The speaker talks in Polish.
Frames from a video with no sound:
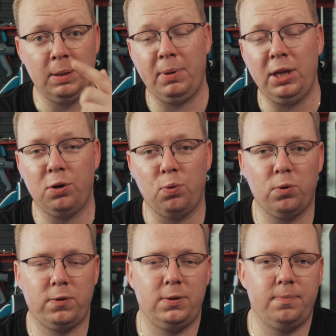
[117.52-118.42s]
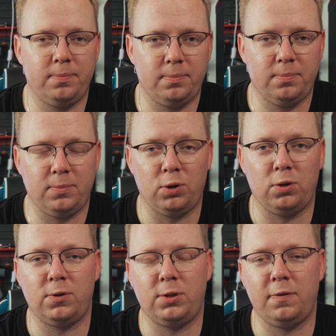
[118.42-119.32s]
mini kurs.
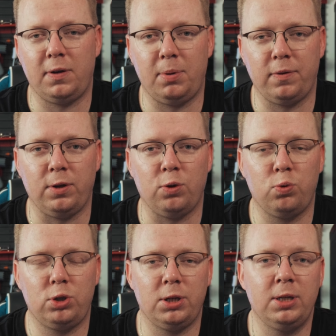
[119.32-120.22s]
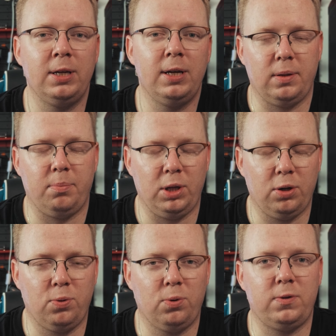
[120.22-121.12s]
Drono Strefa bawi i uczy.
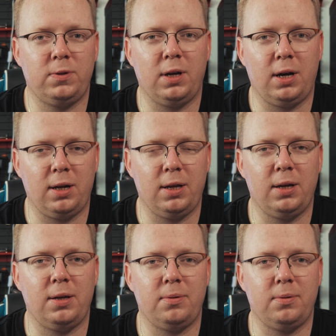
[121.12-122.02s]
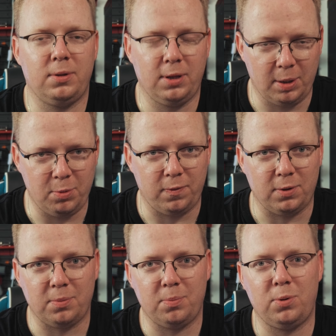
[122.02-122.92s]
Mini kurs, ale
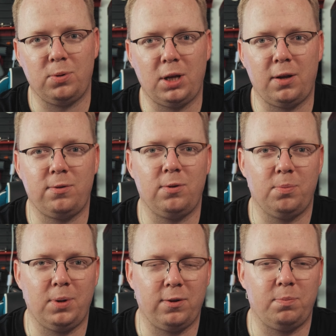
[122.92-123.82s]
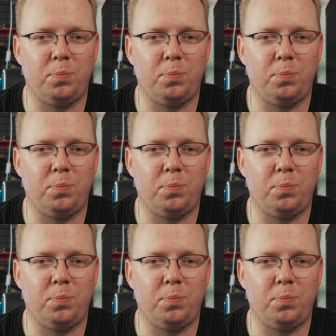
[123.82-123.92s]
darmowy, bo teraz są bardzo